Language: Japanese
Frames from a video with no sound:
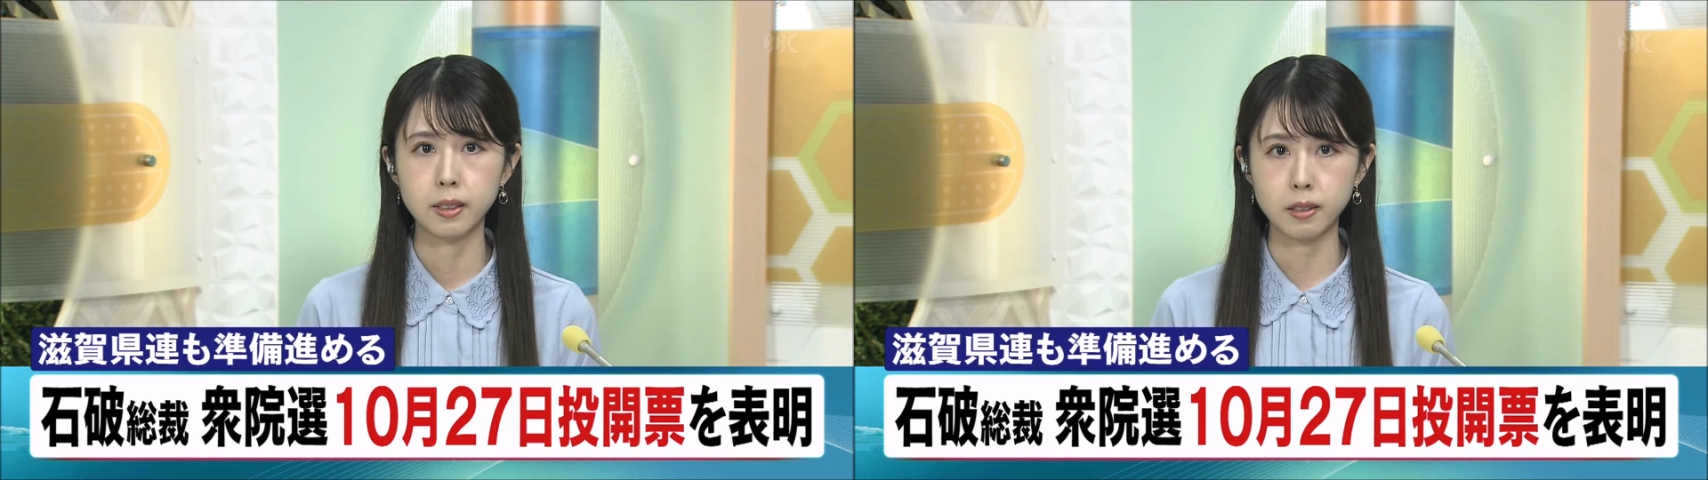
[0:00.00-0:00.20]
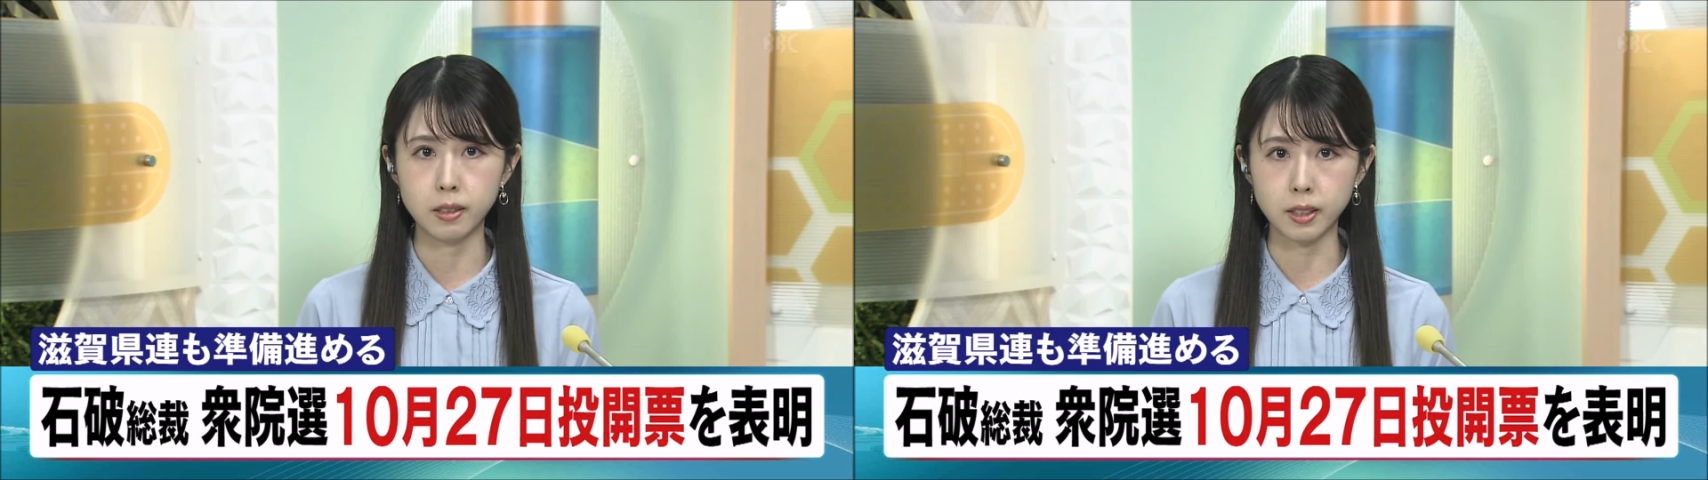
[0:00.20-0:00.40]

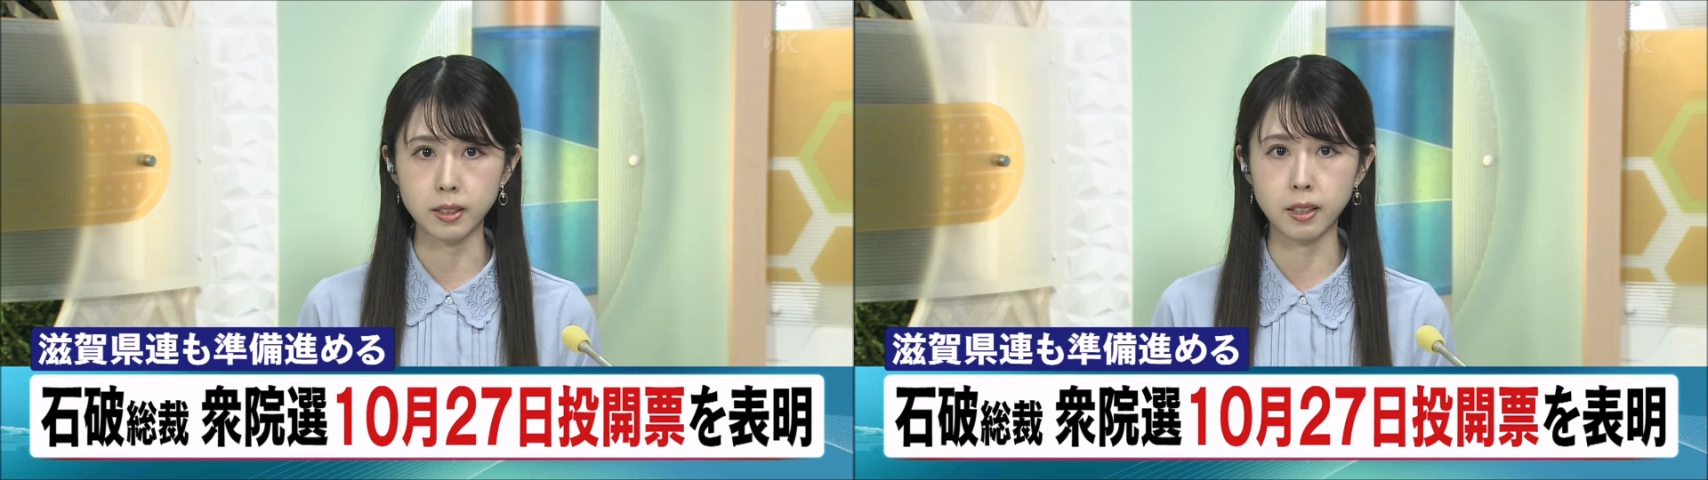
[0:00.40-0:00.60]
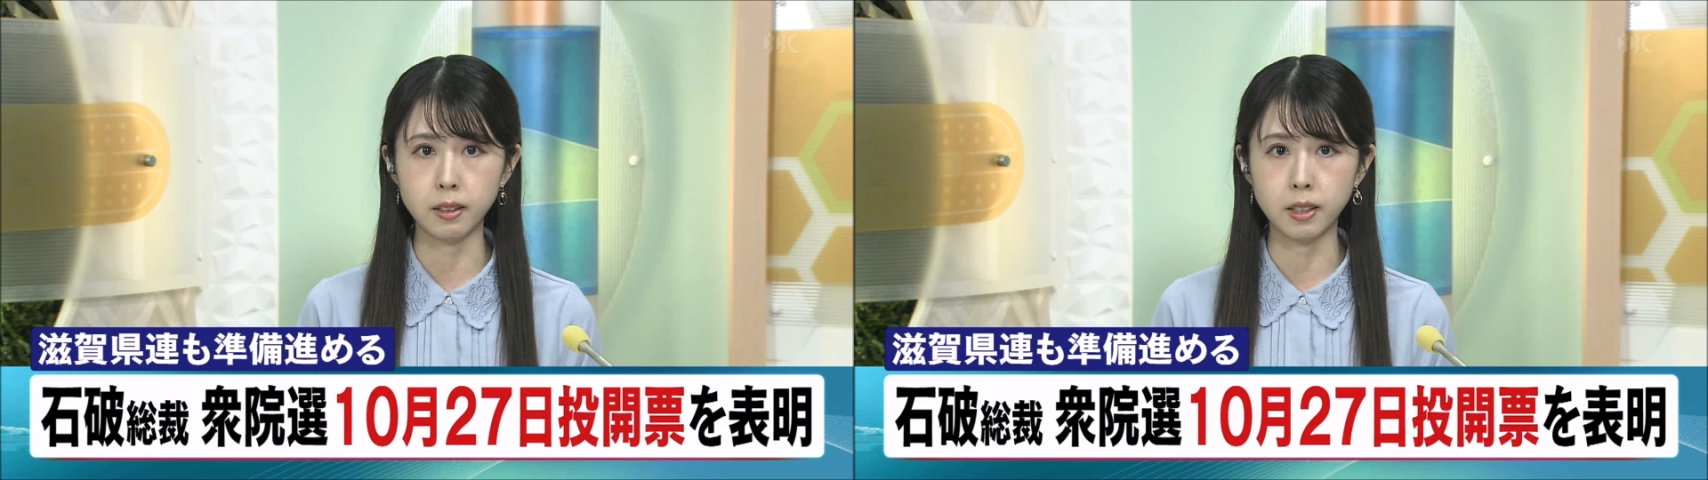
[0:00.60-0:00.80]
滋賀
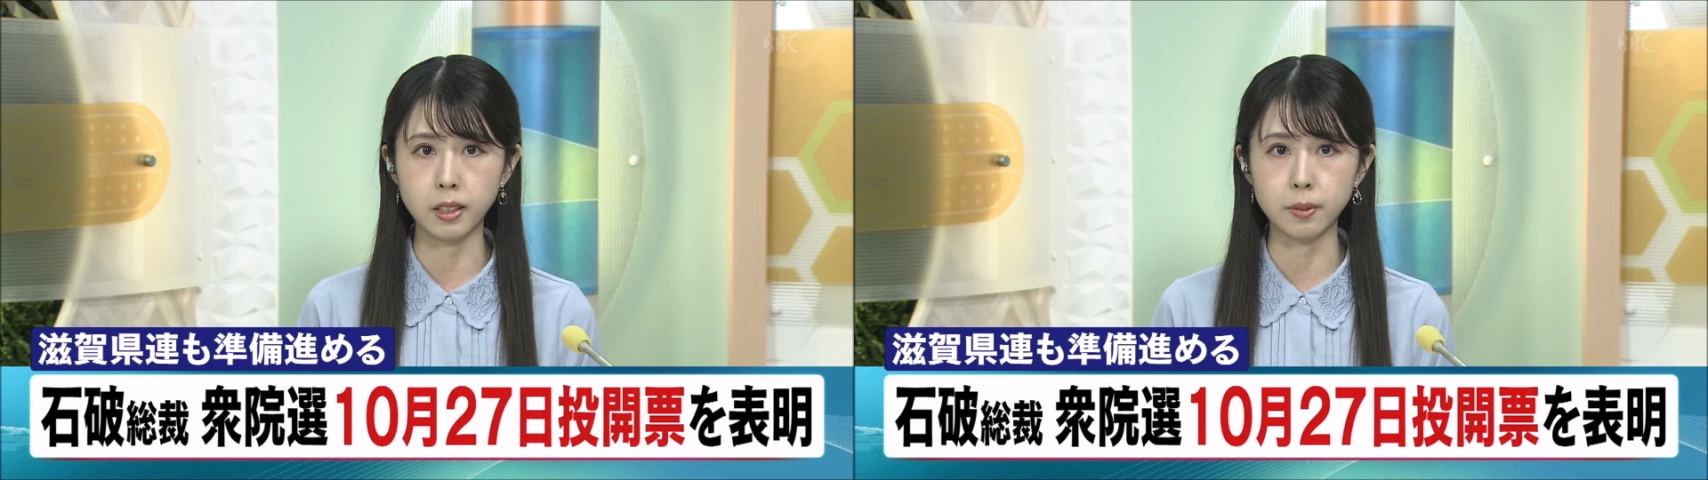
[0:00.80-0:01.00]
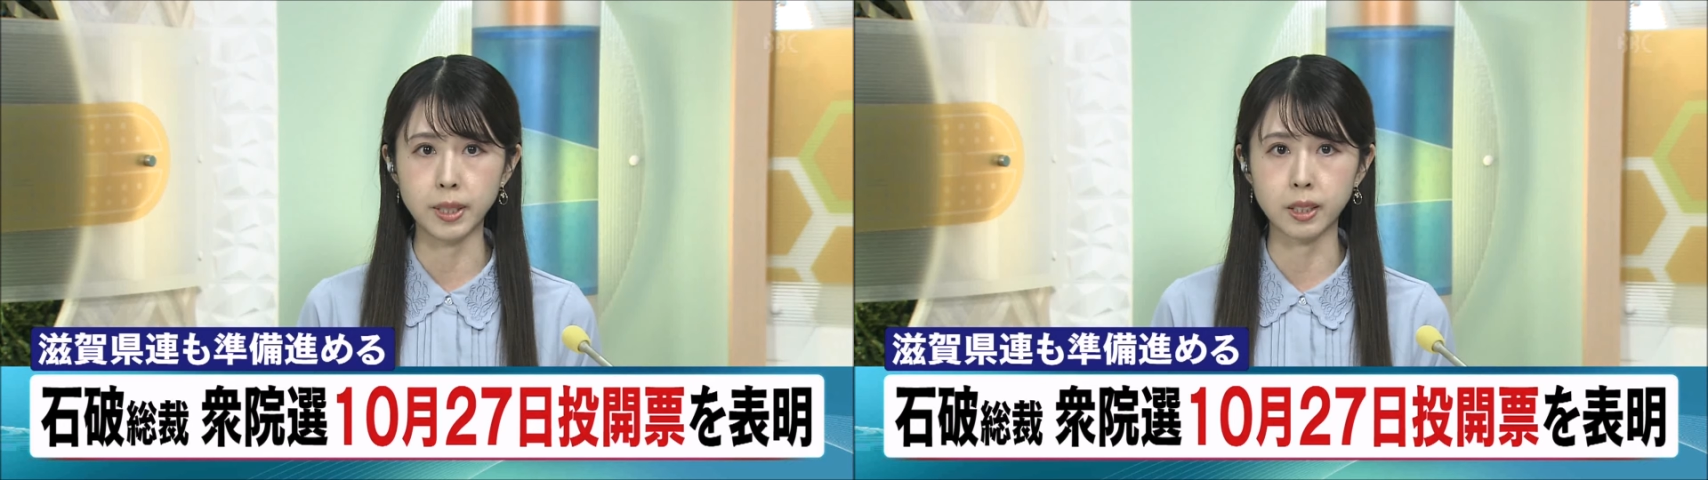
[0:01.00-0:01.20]
県
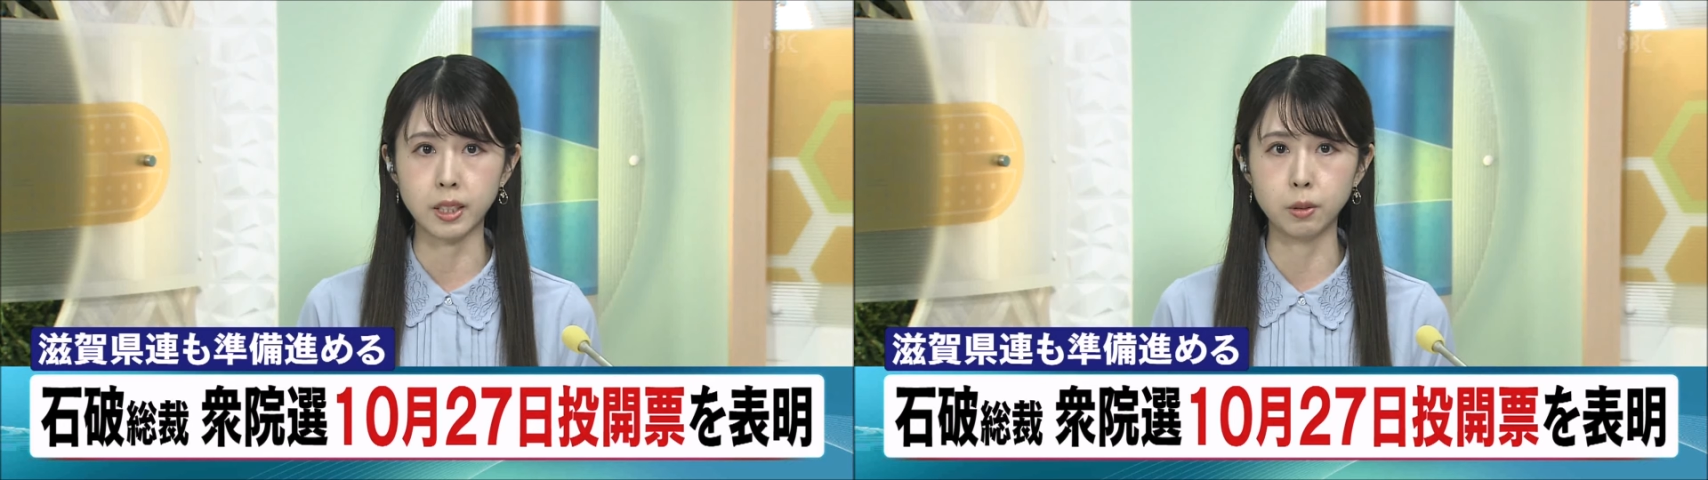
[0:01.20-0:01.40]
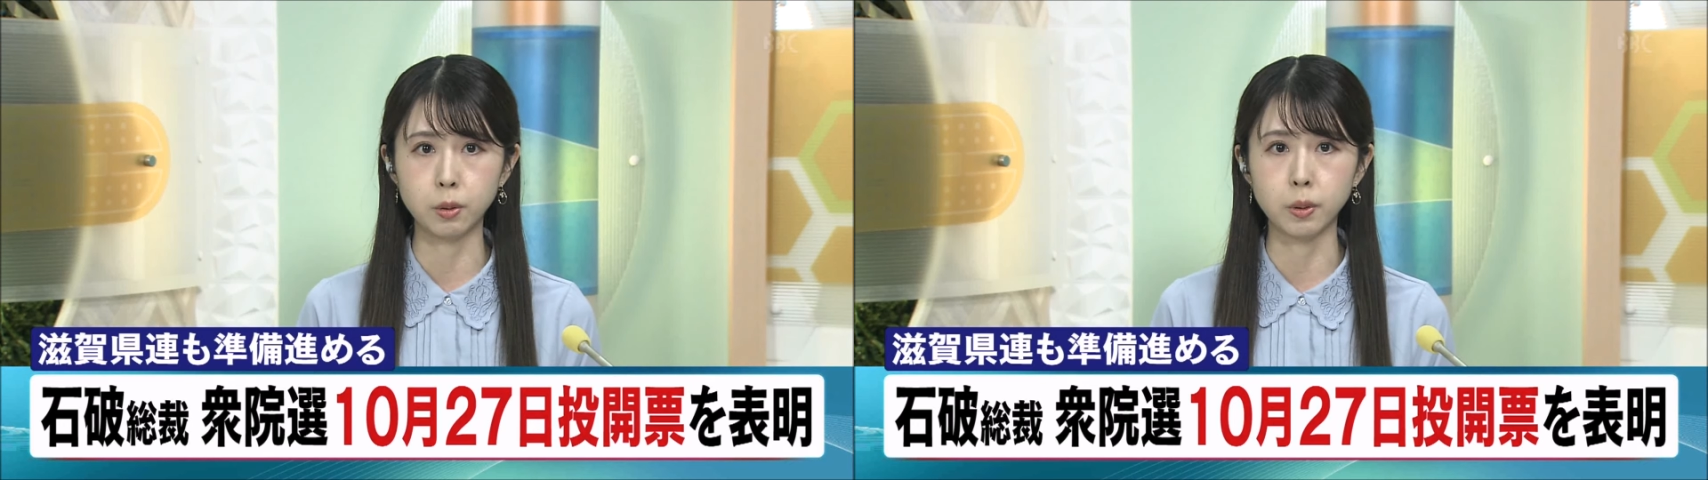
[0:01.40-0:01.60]
連では
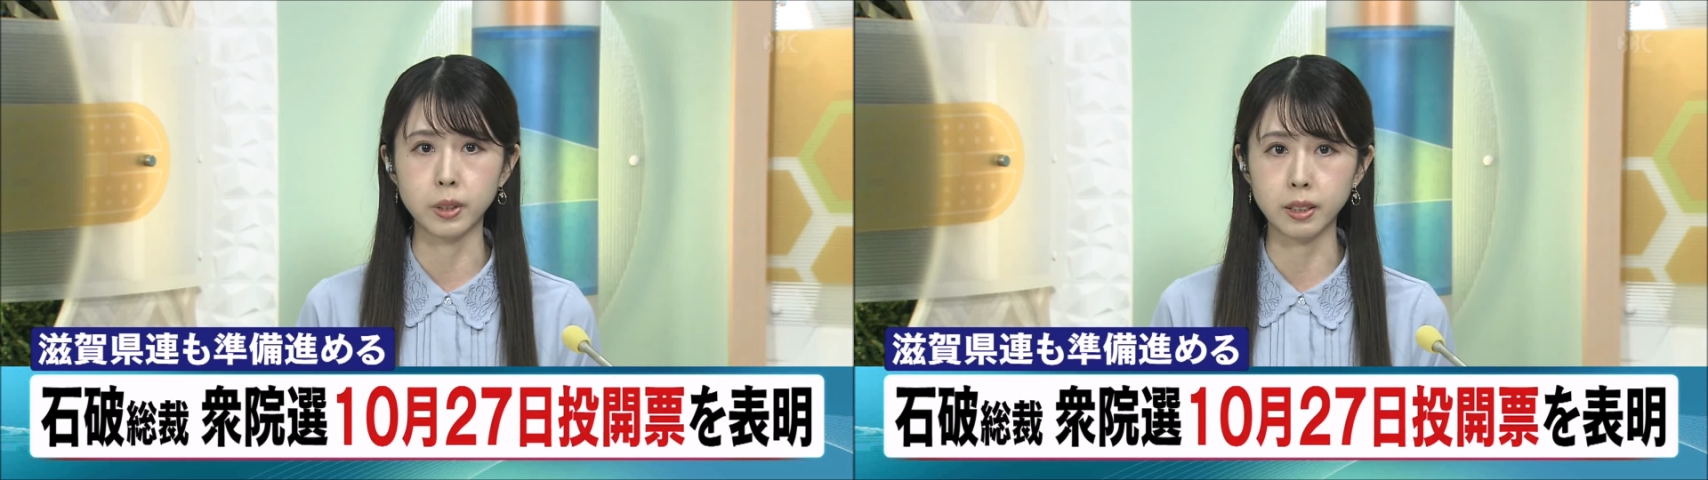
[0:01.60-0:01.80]
昨日、